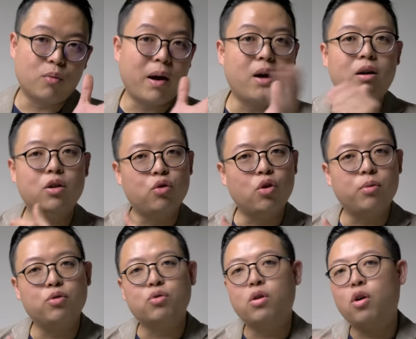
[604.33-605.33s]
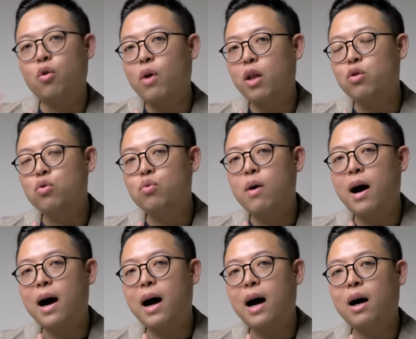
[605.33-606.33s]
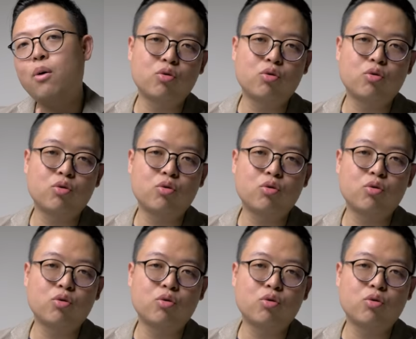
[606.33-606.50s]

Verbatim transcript: 我们还有很多，譬如说柔软度啊、